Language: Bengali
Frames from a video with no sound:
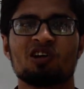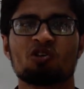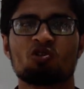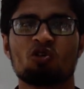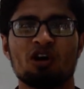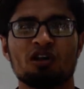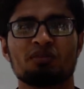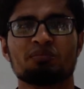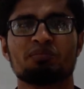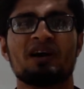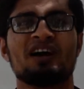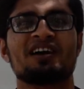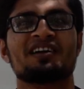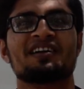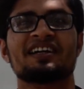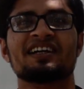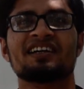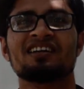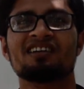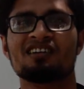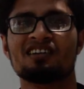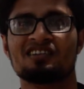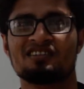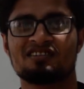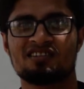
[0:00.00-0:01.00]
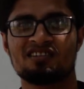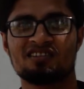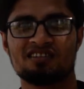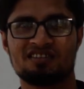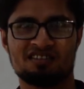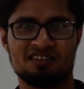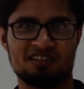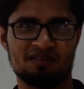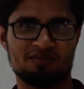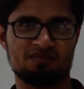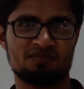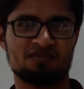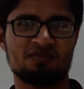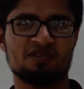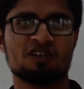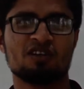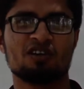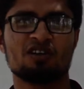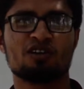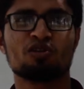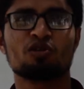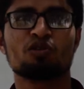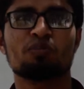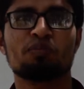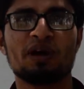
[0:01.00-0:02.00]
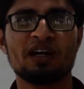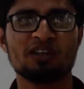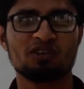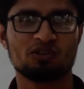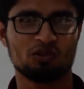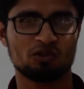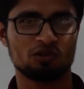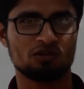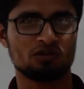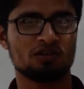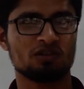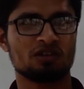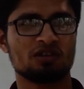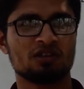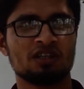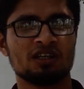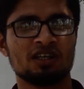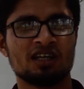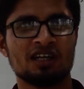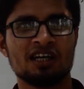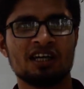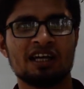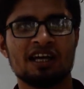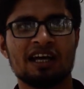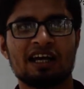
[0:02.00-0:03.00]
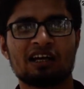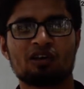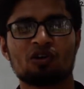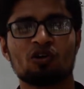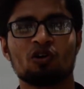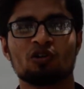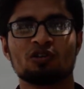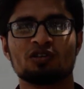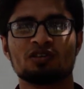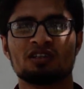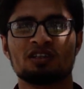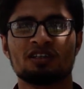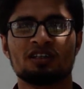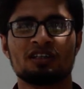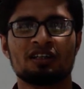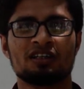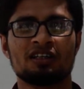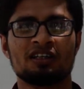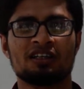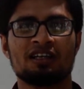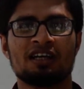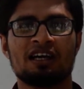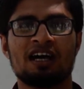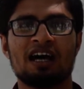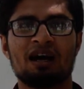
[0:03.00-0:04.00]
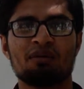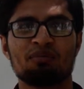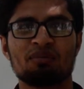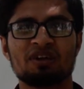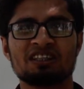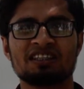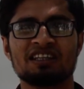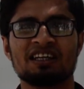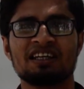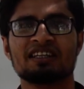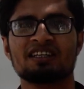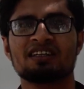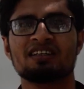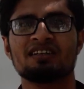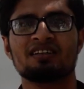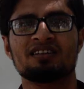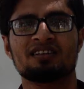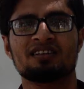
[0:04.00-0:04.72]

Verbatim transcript: কনভার্টিং সিস্টেম রূপান্তর এখন আমরা জানি